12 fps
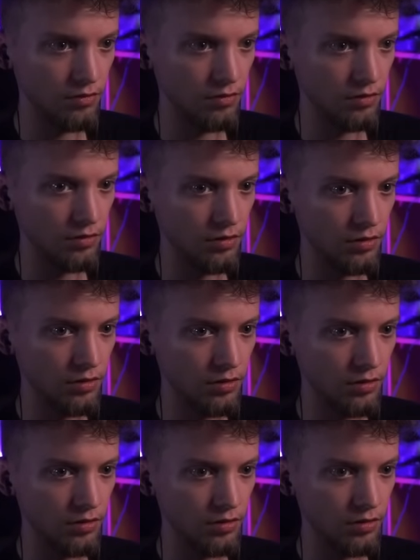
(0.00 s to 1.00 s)
A, przez
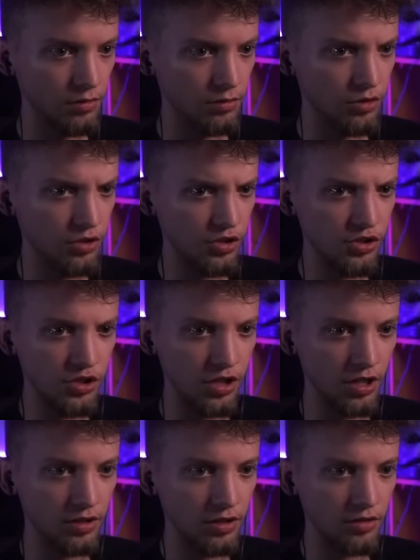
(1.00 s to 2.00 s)
dziurę.
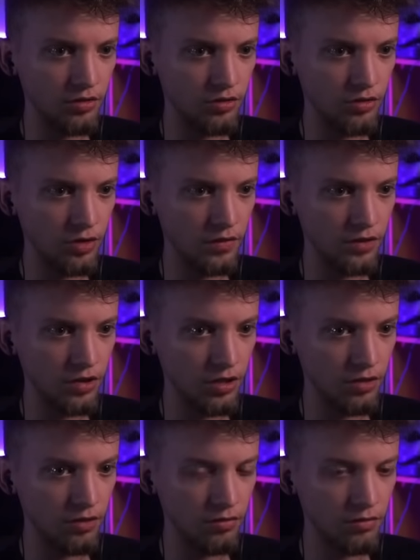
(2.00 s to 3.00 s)
Ściana, dziura w
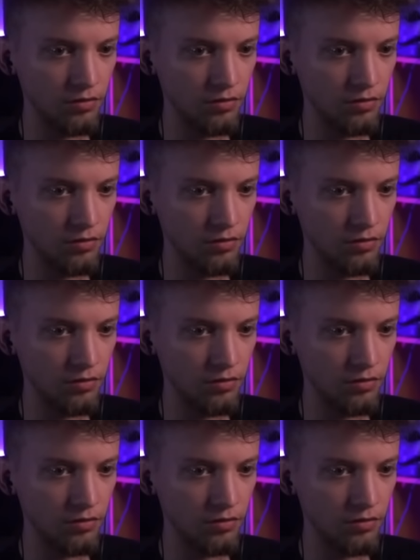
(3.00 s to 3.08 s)
ścianie.